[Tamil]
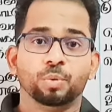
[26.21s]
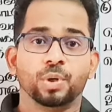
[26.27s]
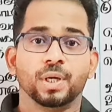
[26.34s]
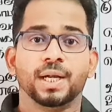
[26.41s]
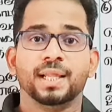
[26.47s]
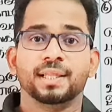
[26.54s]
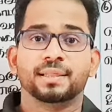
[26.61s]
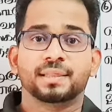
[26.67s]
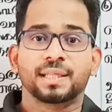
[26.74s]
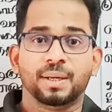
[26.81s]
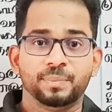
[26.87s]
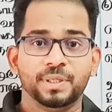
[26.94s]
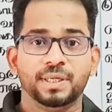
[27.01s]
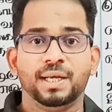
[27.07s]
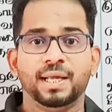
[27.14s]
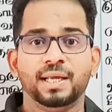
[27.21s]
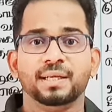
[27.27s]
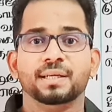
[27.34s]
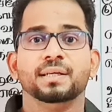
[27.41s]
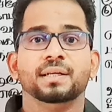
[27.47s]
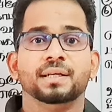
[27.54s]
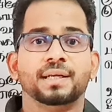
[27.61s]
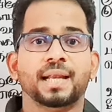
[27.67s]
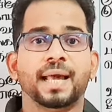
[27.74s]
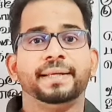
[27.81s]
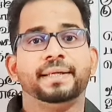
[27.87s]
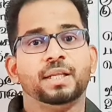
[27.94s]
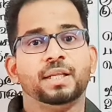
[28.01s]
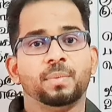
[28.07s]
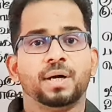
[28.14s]
உங்களால் தமிழில்
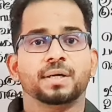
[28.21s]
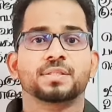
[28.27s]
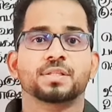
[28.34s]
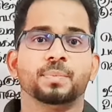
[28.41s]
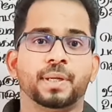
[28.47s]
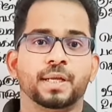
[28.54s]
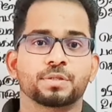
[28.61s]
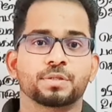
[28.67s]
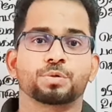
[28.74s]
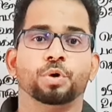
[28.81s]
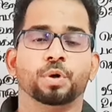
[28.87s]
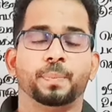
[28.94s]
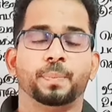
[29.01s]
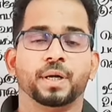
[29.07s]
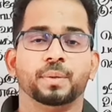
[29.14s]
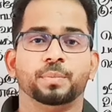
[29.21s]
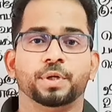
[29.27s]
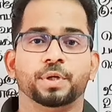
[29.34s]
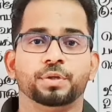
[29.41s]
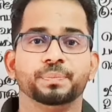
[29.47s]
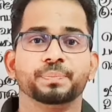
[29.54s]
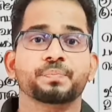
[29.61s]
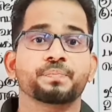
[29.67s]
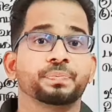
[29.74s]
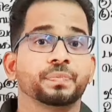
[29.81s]
நைன்ட்டி மார்க்ஸ்க்கு மேலே ஸ்கோர் பண்ண முடியும்